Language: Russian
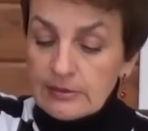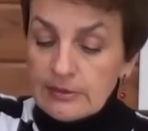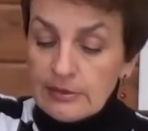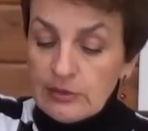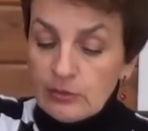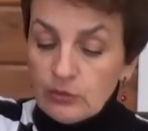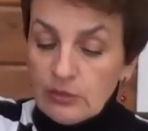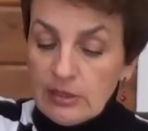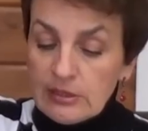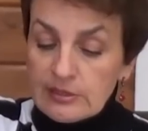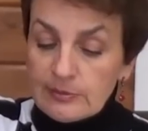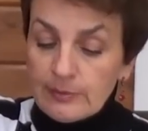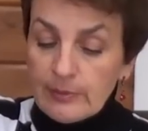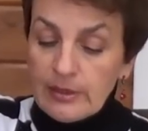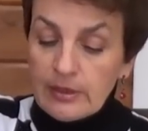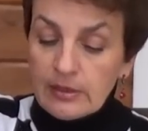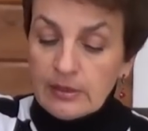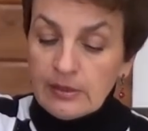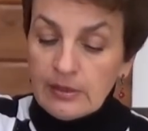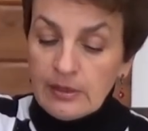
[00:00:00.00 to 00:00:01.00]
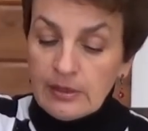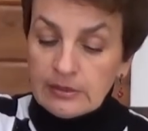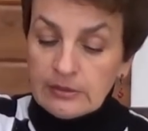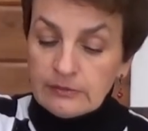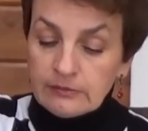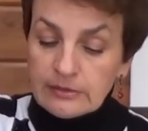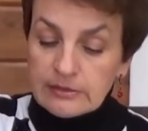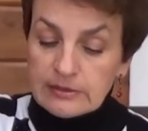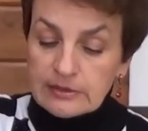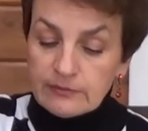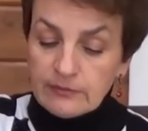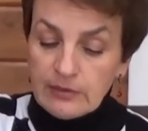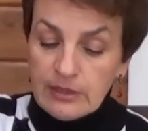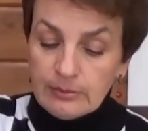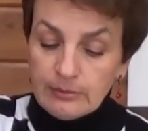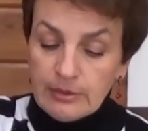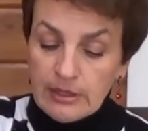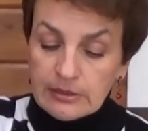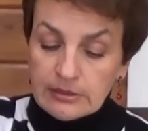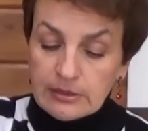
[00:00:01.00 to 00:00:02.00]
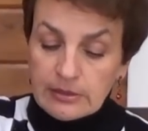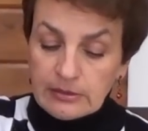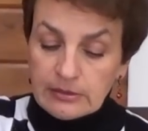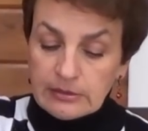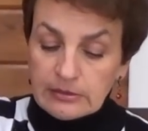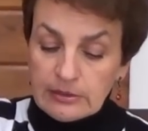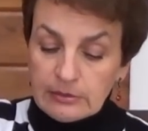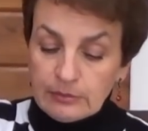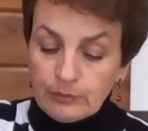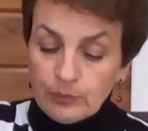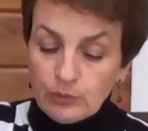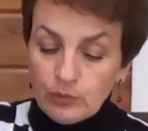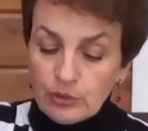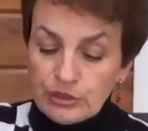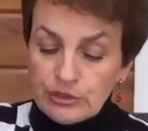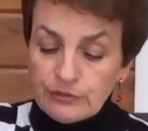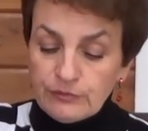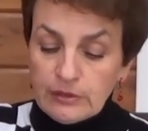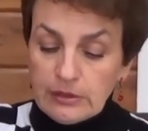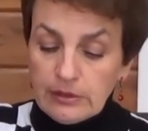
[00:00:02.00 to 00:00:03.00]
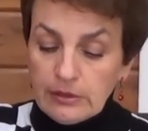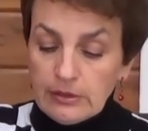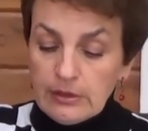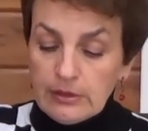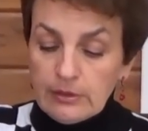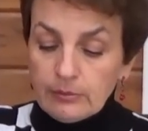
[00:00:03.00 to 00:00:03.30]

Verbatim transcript: где у нас проглядывает с вами открытая почва,